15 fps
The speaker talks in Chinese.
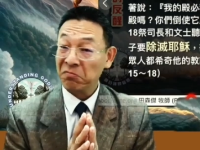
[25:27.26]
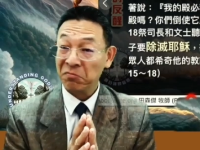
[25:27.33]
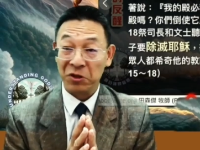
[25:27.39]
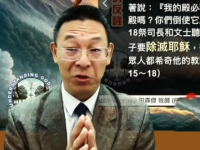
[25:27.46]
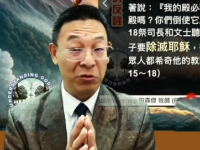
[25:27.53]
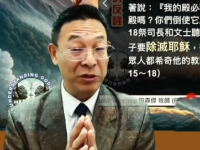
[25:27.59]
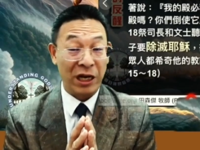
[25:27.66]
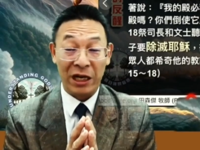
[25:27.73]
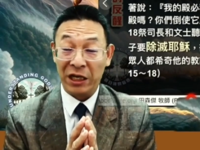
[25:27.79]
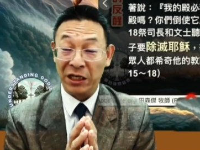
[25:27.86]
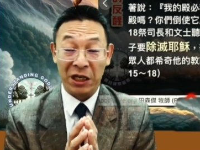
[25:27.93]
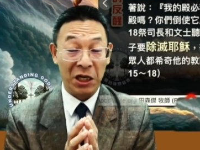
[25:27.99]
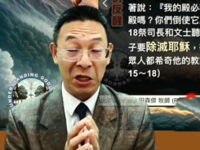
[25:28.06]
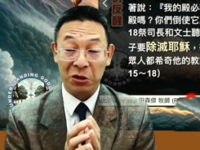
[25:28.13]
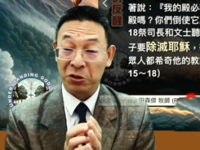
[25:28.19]
犹太人的
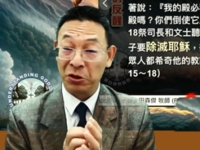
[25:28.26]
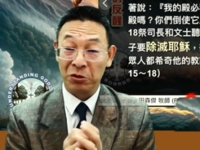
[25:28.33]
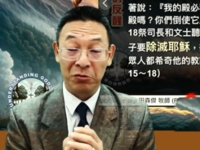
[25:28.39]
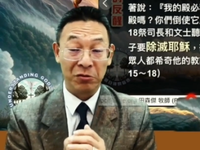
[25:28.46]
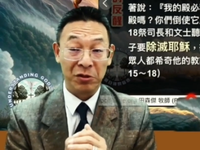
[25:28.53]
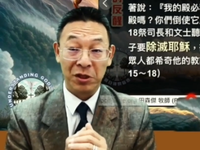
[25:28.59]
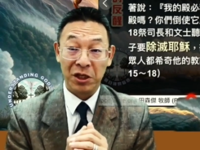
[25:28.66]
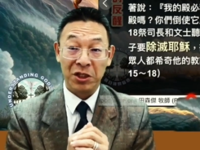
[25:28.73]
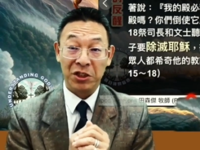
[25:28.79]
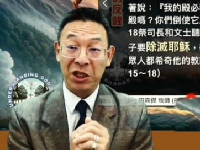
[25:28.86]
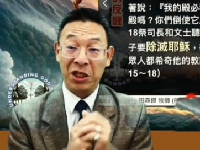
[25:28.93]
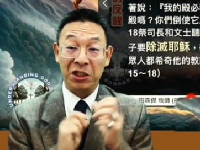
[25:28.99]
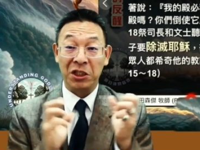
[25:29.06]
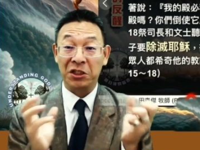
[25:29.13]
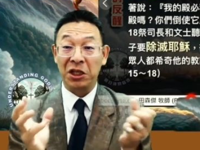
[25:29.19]
领袖
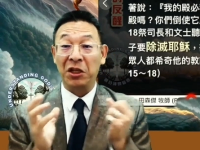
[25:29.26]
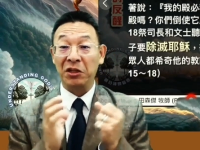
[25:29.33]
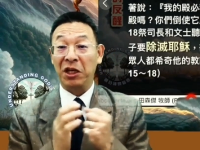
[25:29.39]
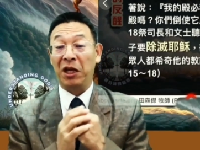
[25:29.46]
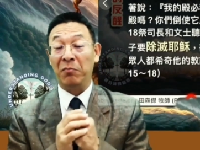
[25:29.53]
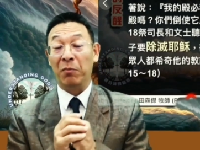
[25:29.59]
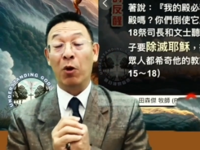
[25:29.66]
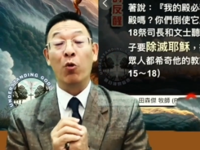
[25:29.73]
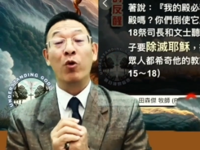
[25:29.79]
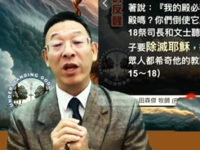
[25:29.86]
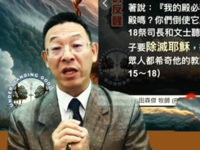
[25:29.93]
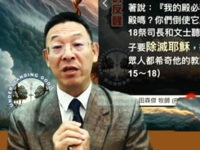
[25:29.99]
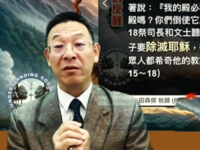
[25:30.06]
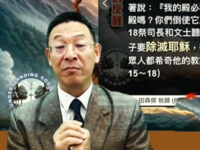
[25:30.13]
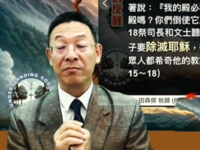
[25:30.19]
借着圣殿谋
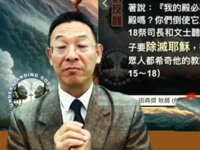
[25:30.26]
利，